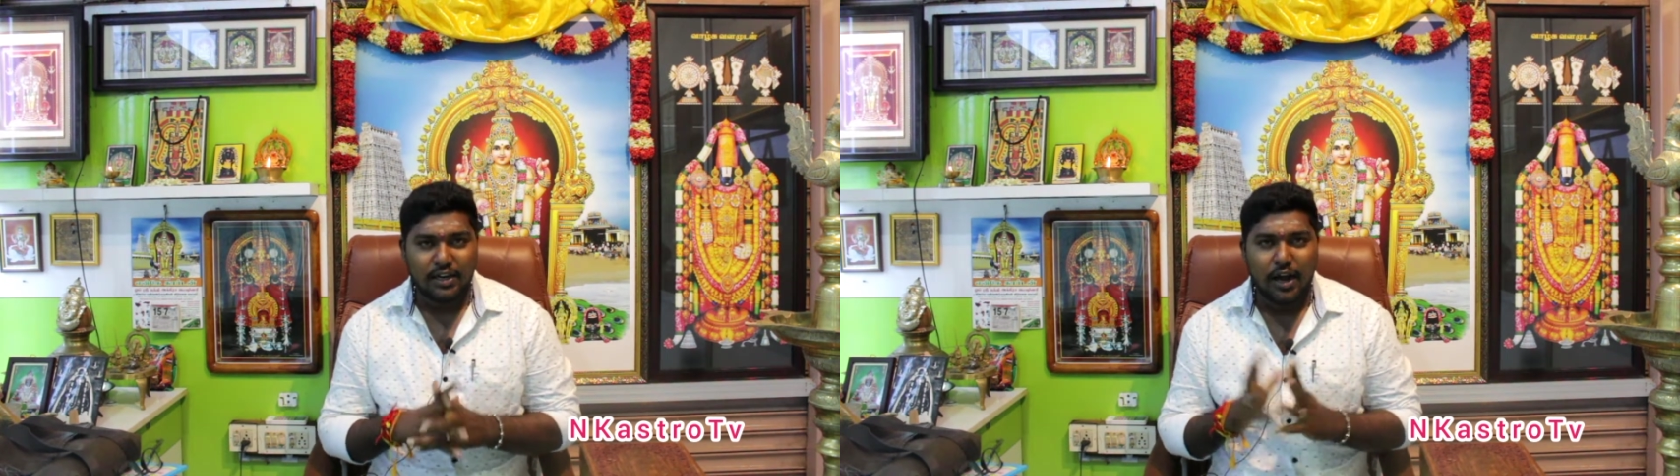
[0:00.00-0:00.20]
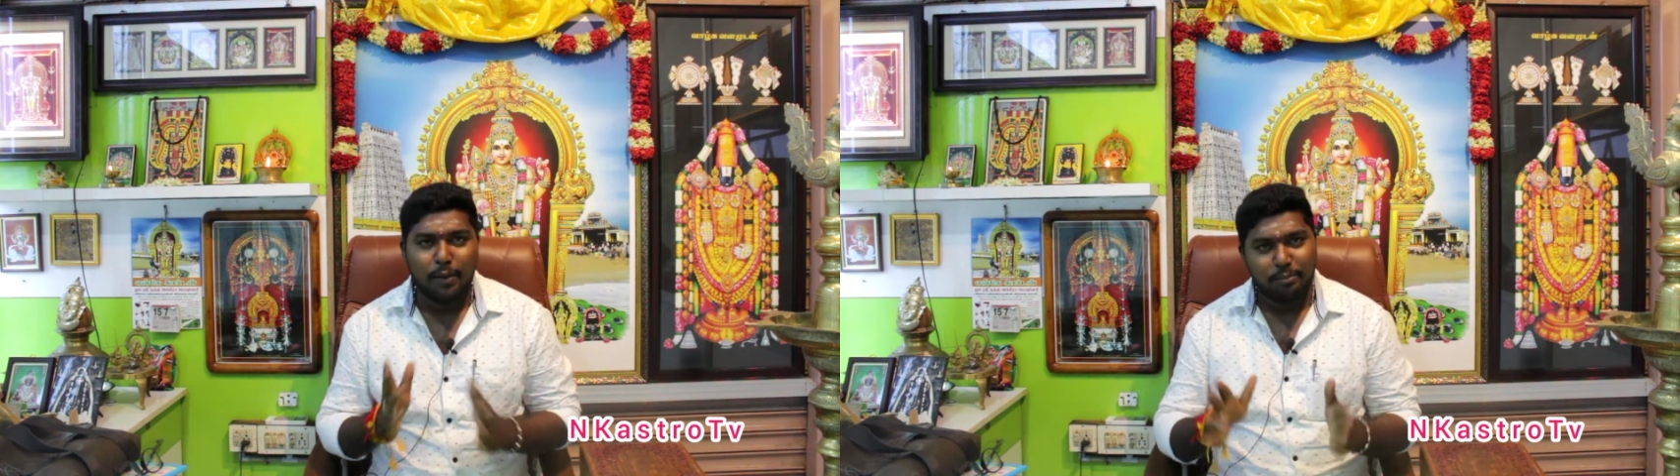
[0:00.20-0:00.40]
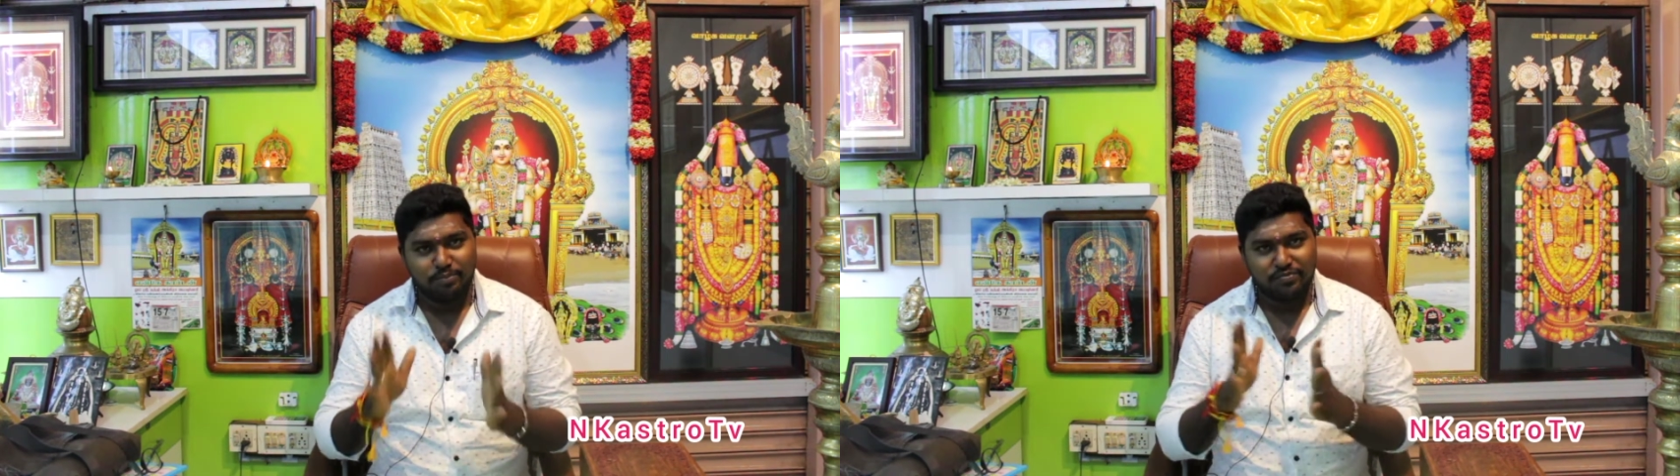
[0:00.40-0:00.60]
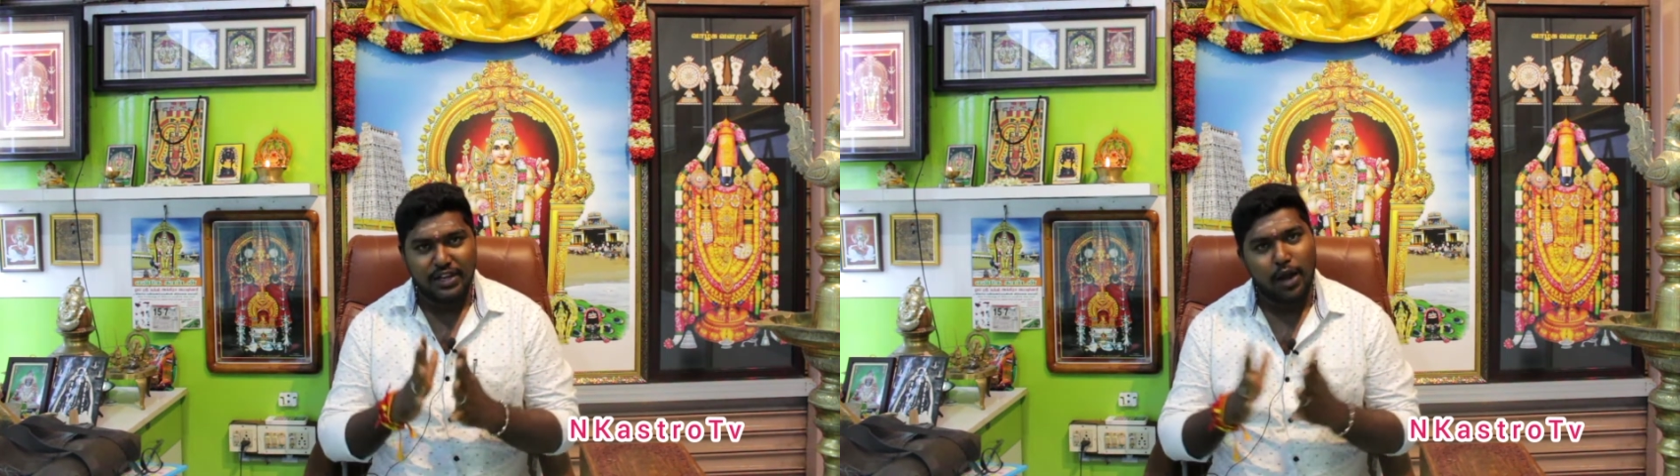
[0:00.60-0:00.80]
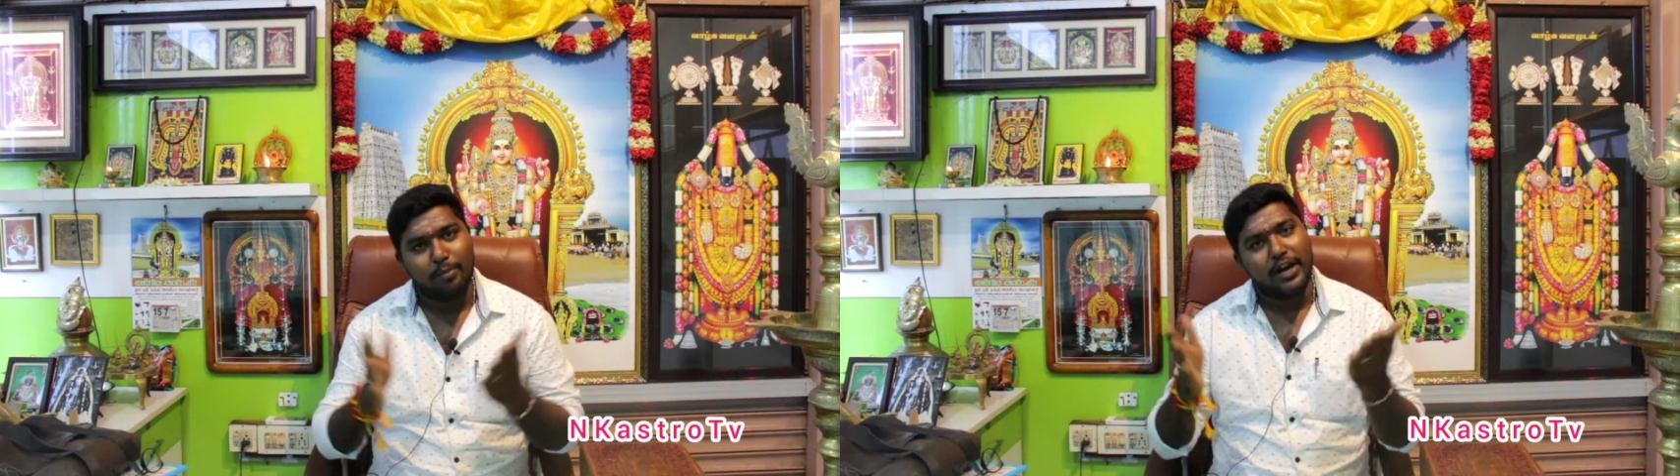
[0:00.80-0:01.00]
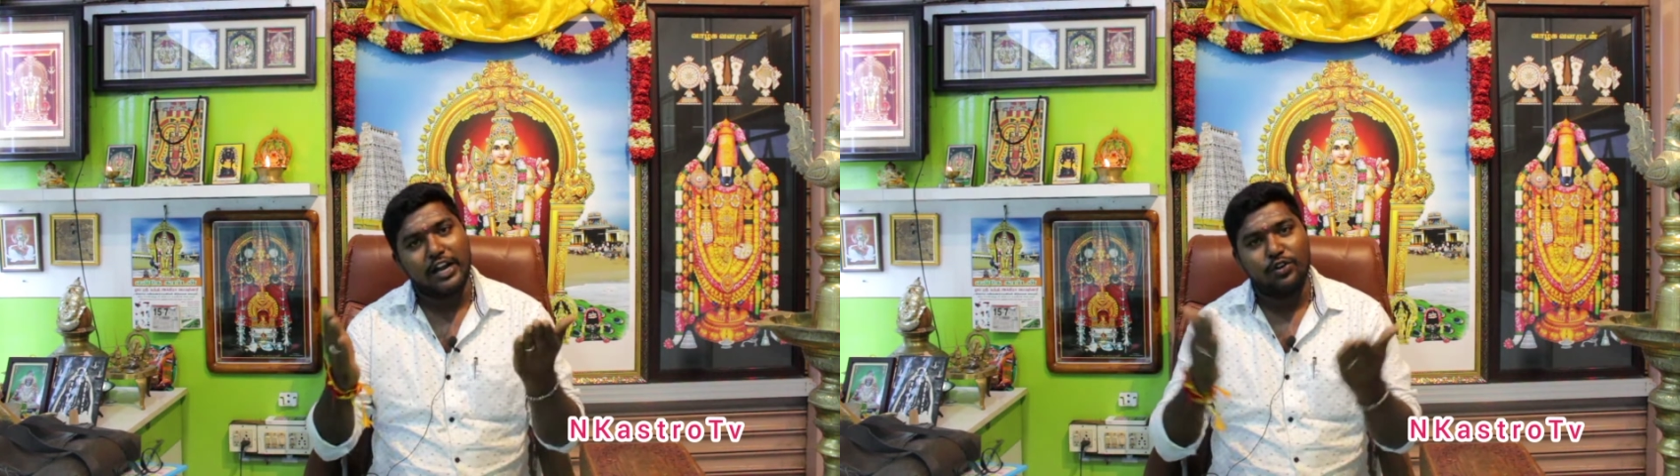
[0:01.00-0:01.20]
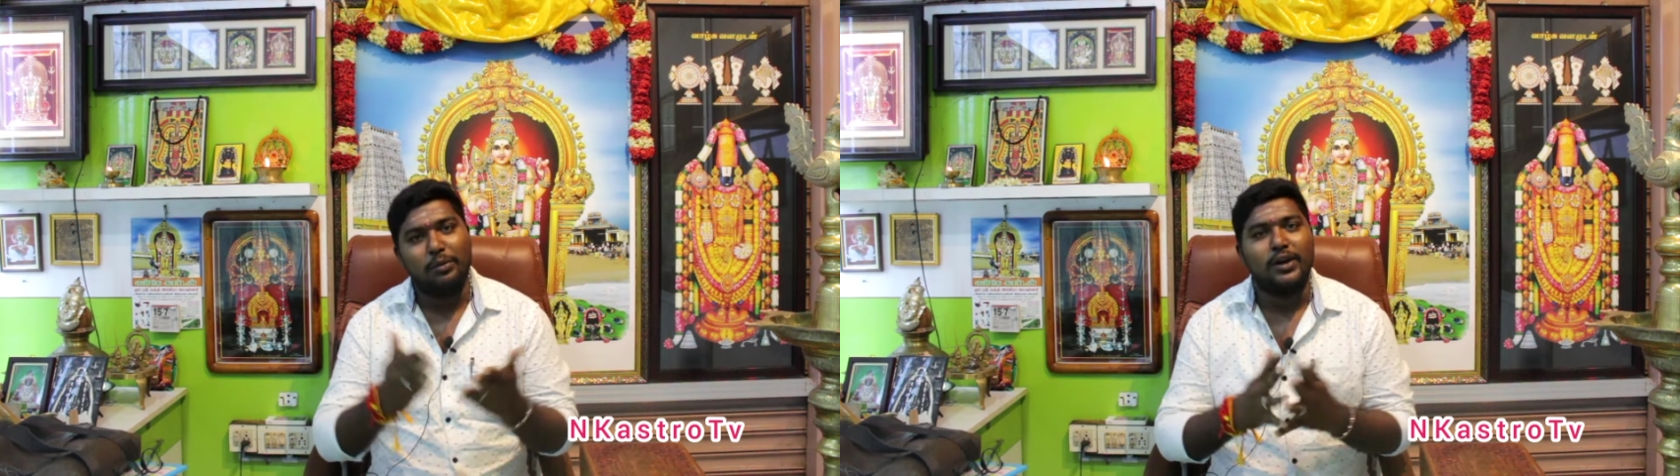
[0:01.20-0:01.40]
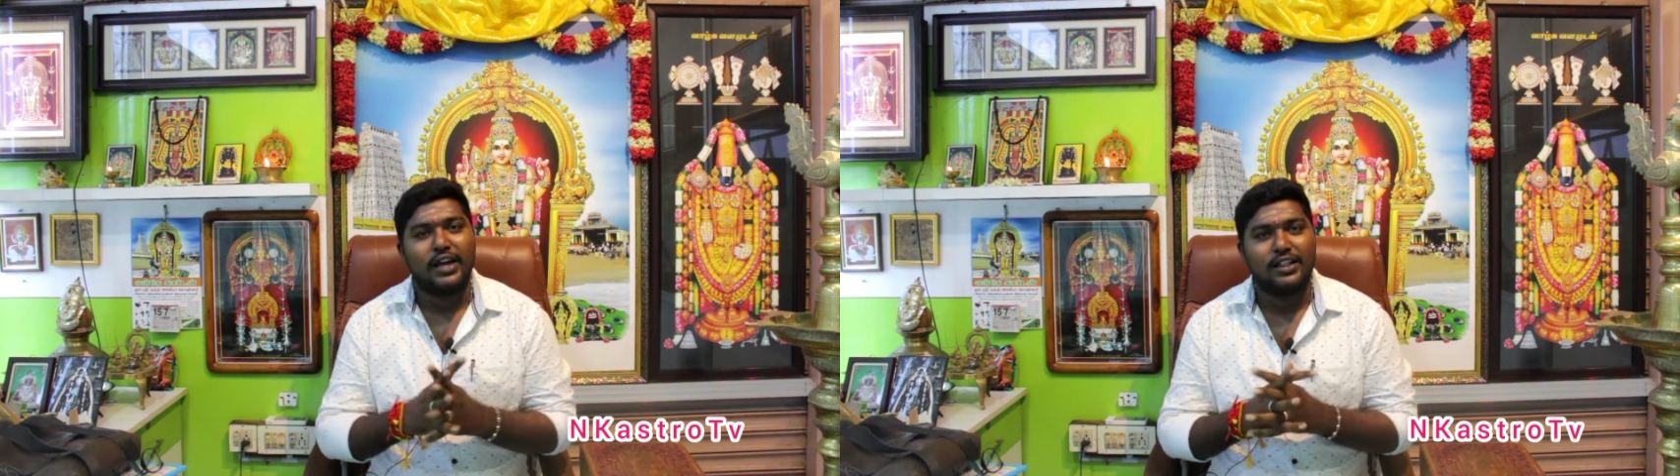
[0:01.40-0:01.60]
நாம் நாம்
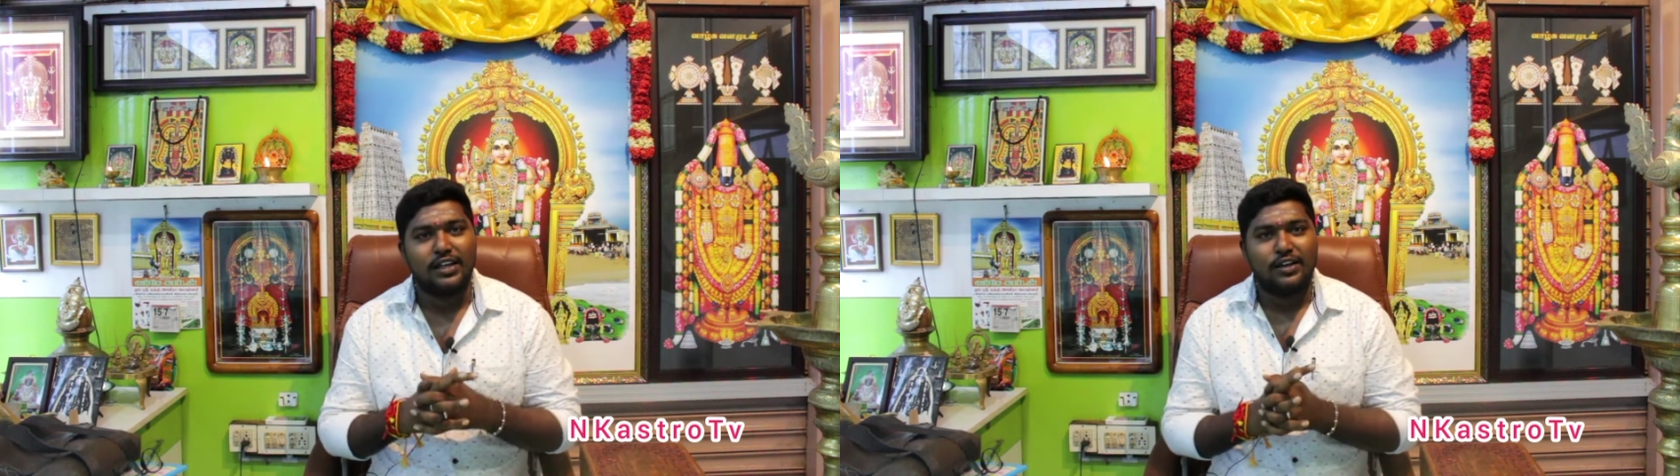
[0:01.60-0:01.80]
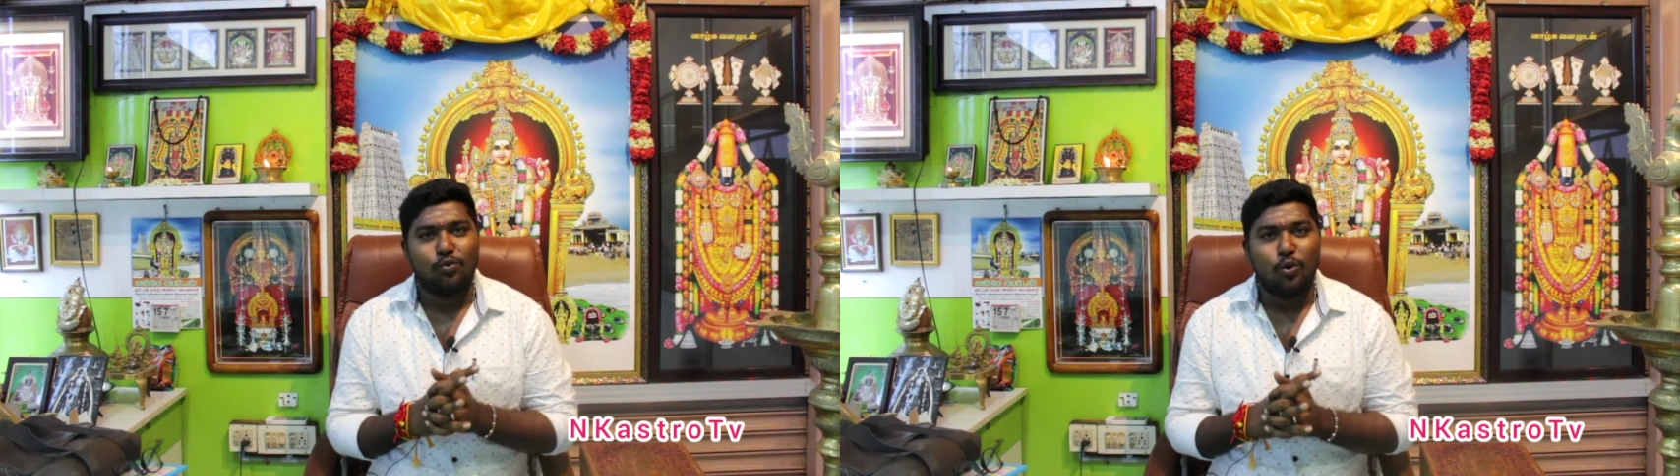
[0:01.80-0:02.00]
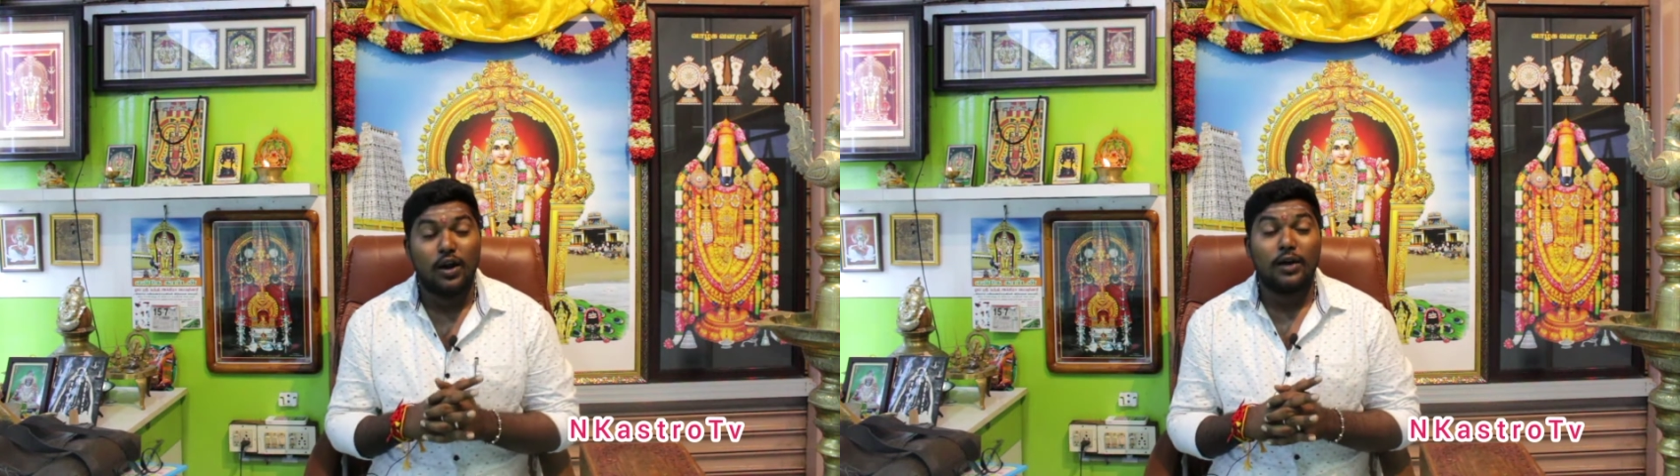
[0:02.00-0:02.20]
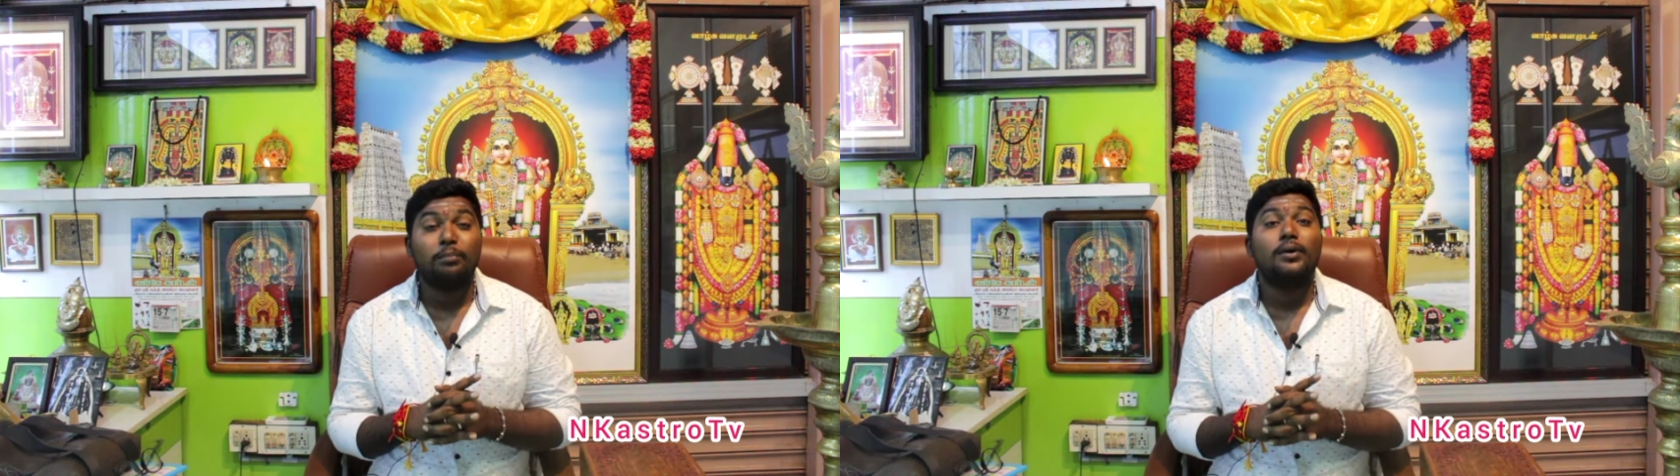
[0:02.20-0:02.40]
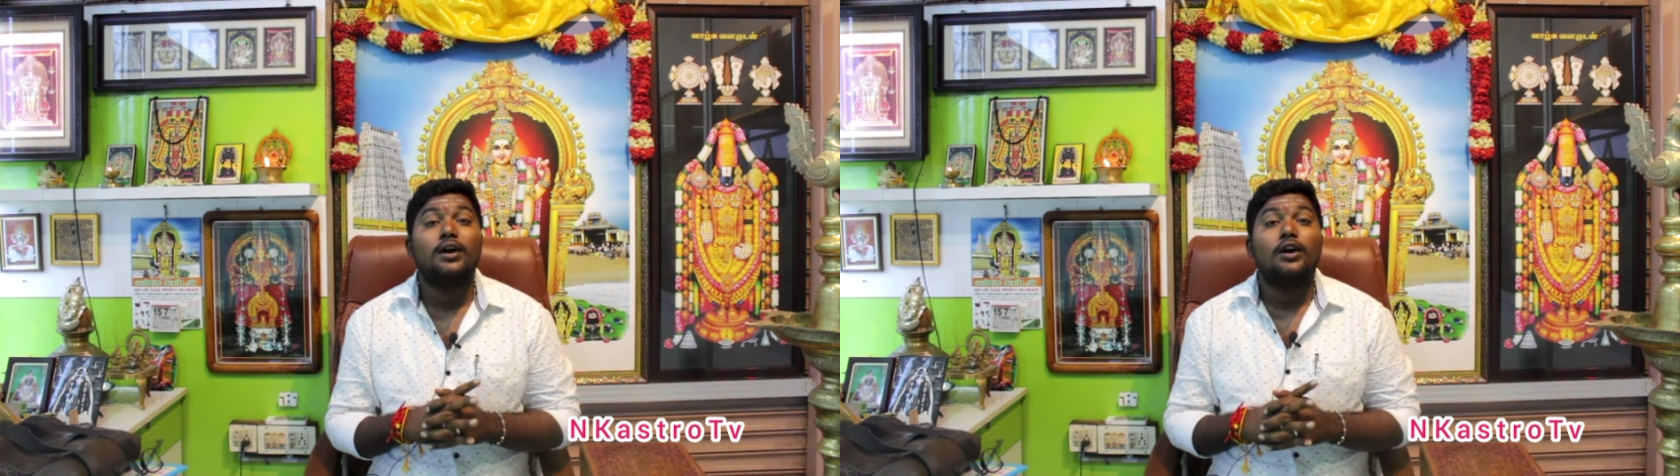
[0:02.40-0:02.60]
அனைவரும் இணைந்து உங்களிடம்